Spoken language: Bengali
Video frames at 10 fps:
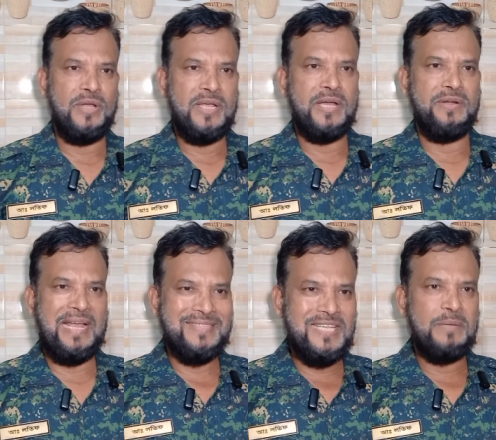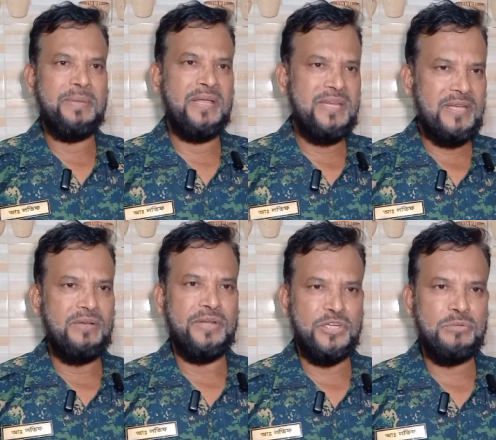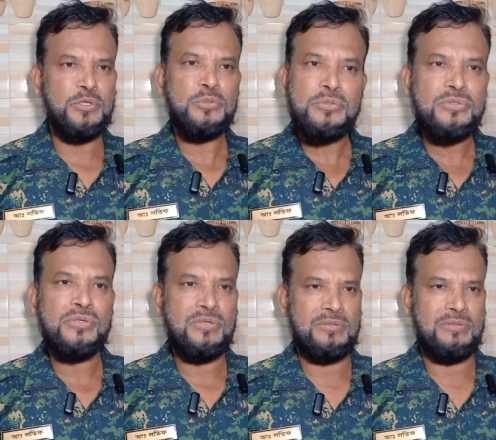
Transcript: হয় কারণ আনসার বাহিনীকে অনেক সময় তুচ্ছ